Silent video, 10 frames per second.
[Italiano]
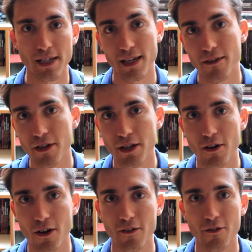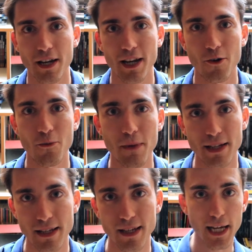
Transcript: scrivetelo anche voi nei commenti.